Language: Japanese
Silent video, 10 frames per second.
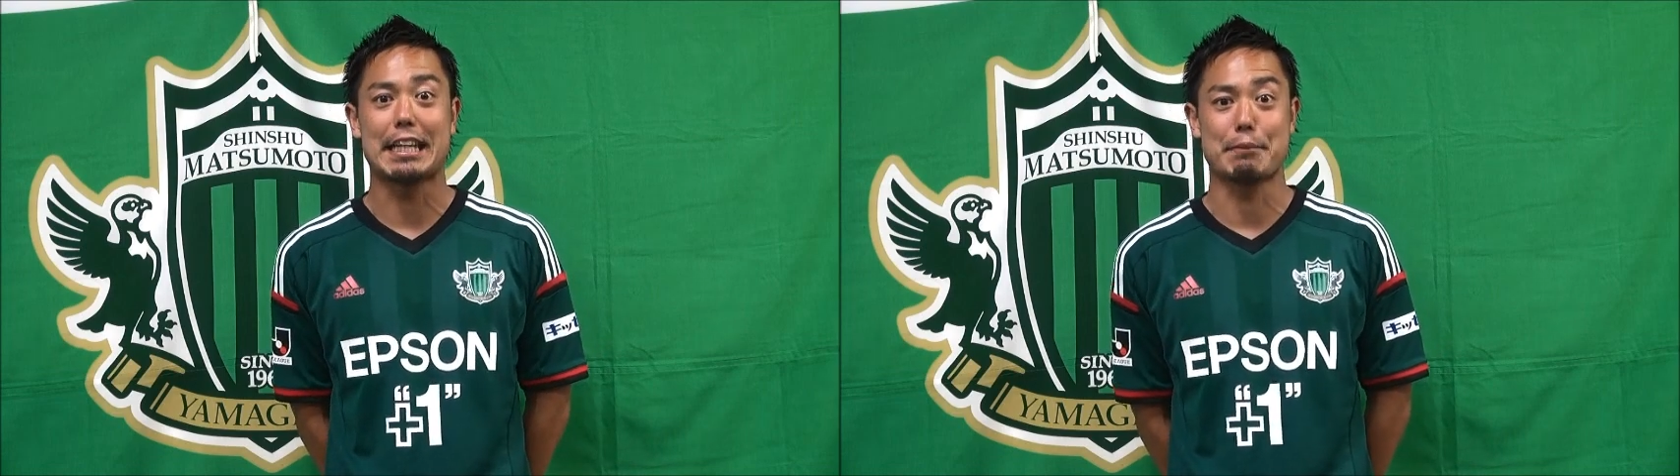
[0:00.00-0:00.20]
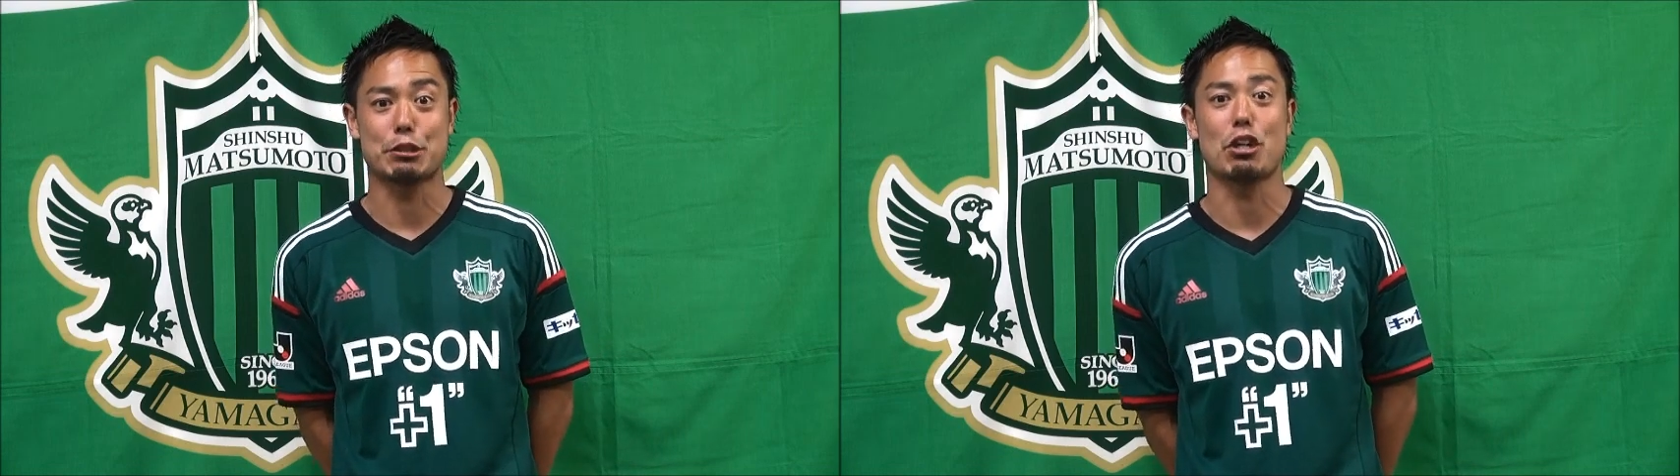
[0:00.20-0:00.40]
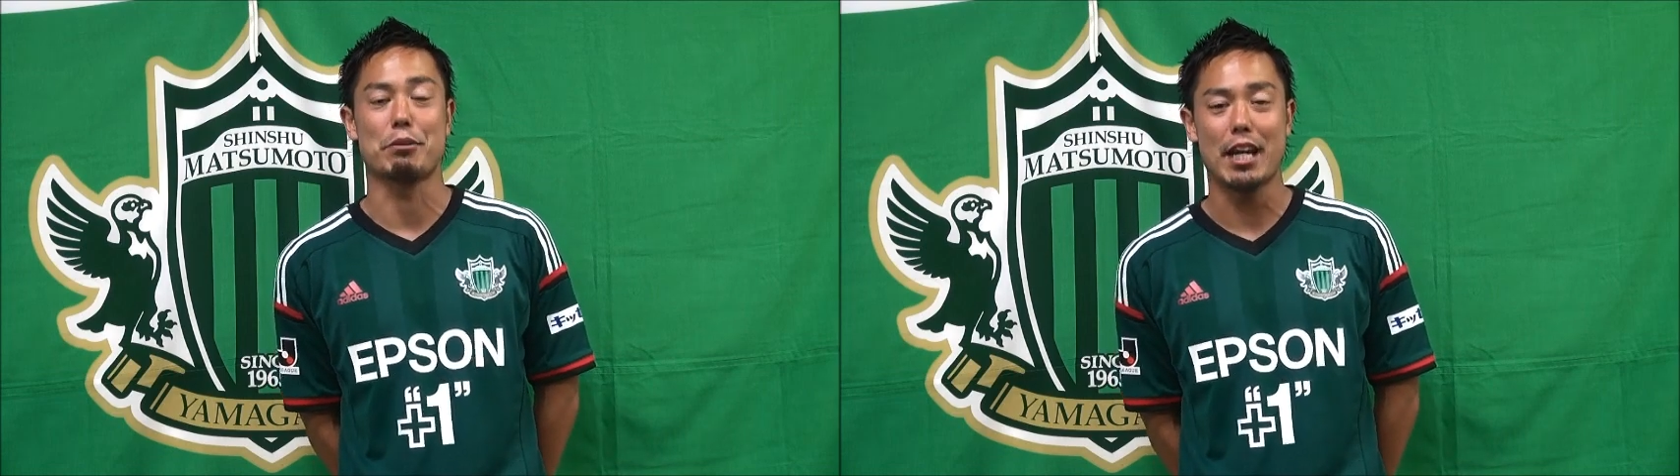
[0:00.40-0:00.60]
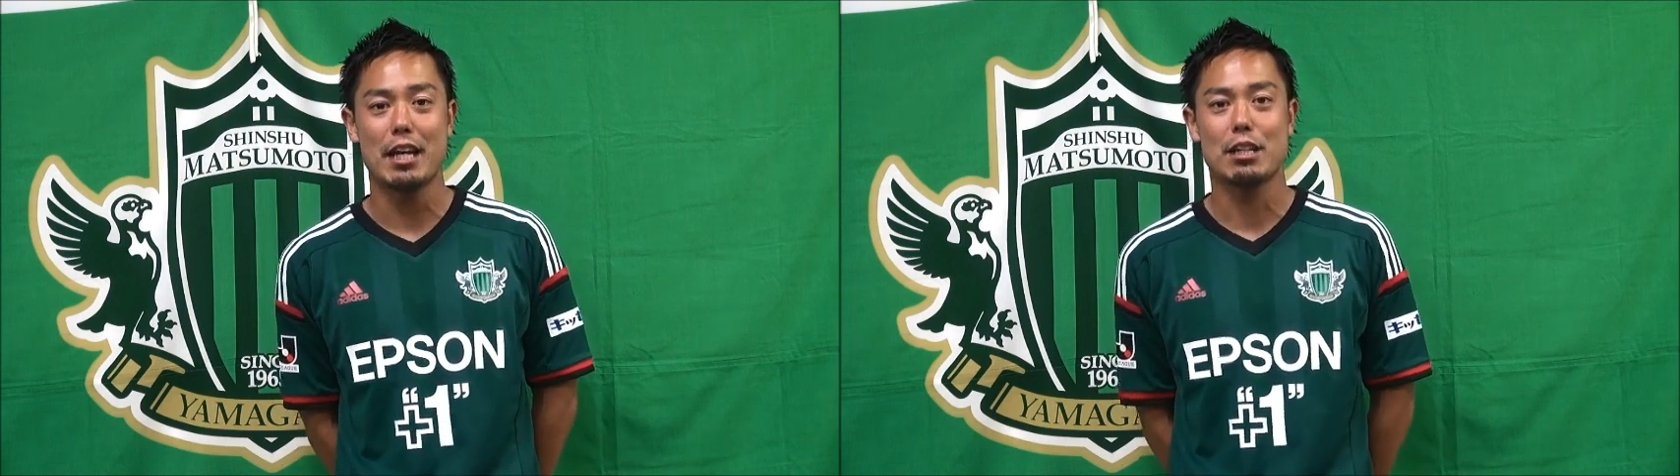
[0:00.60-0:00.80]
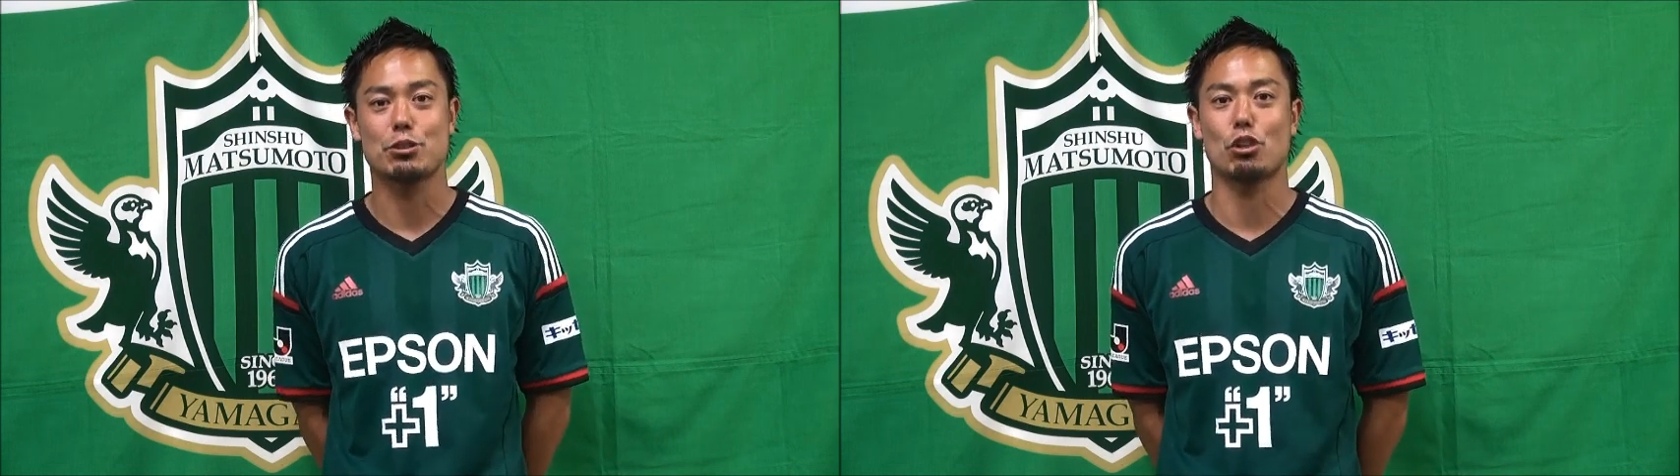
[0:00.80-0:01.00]
当たりますこれも
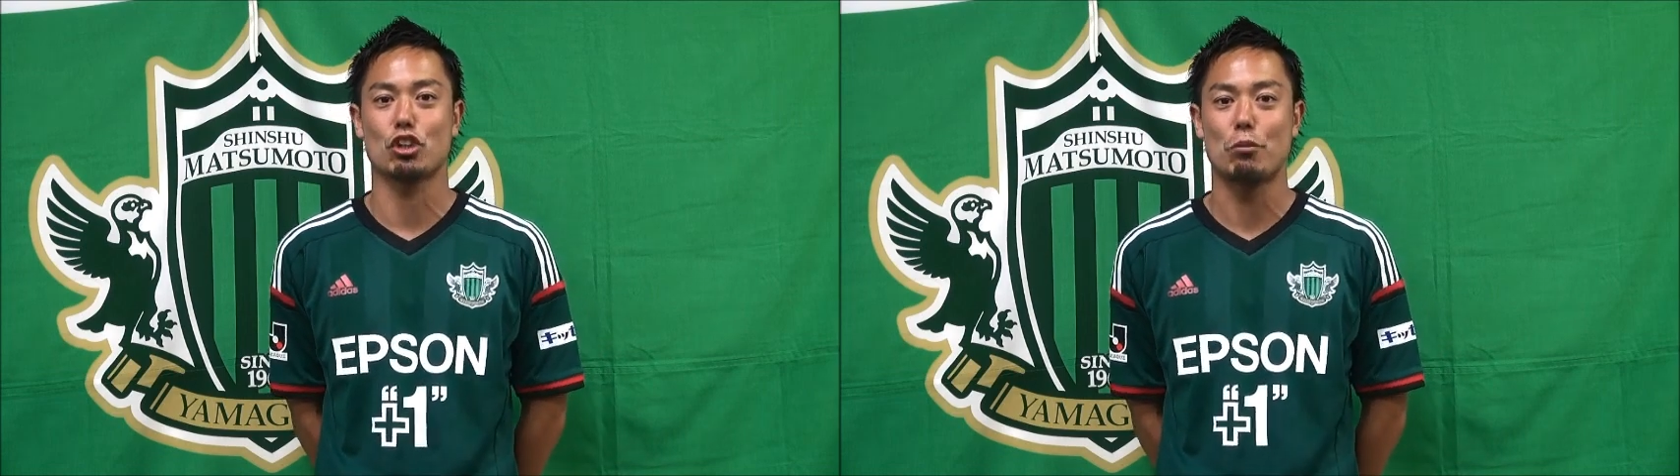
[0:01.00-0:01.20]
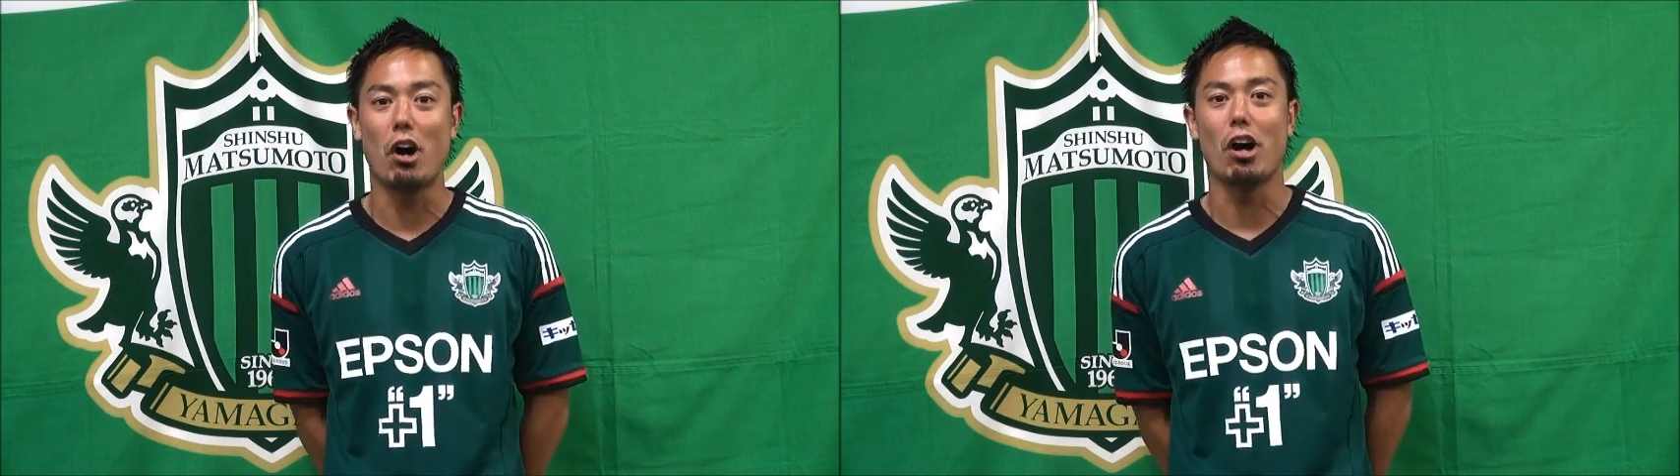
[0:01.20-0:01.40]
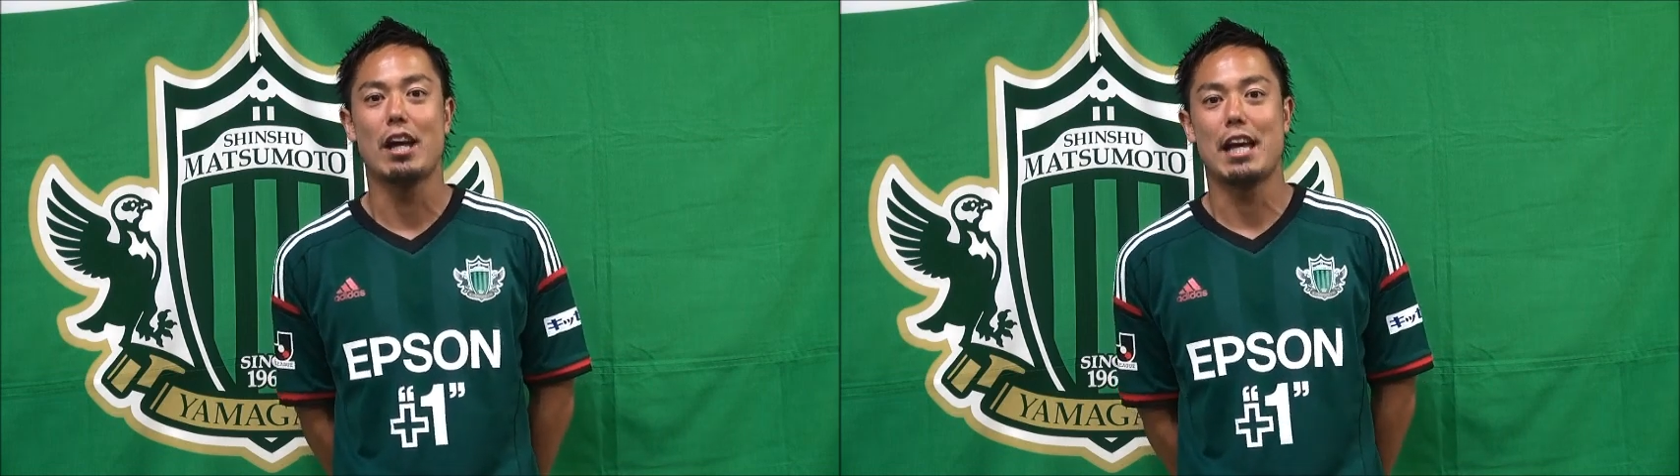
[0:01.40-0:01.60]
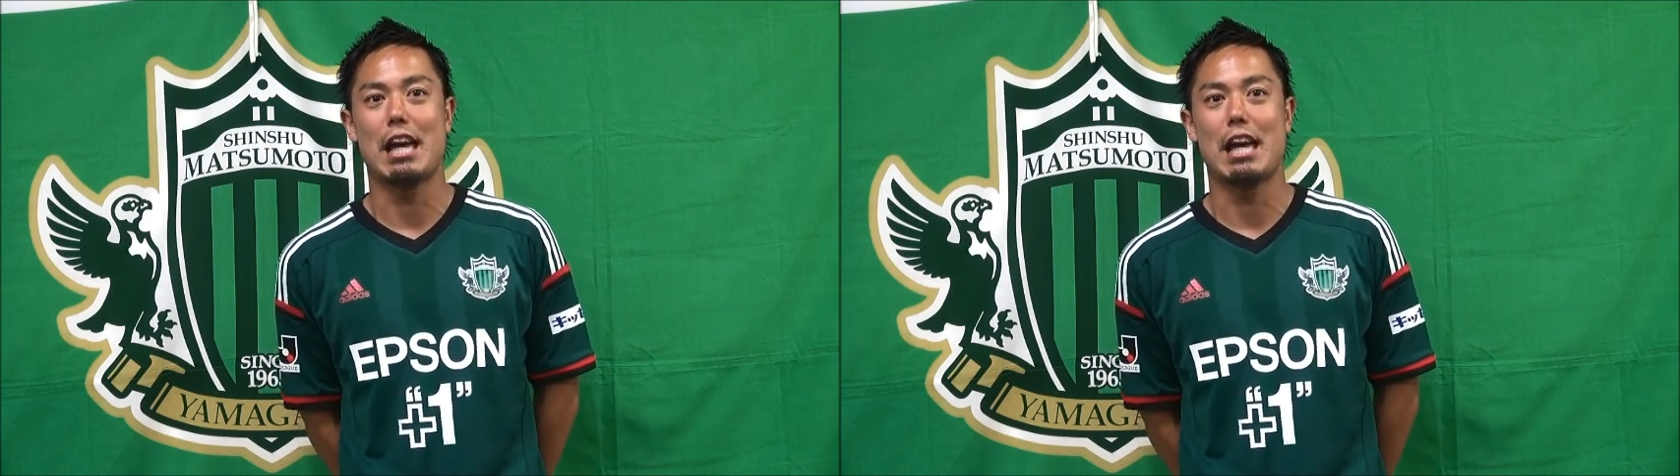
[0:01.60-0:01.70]
ねそういうことも、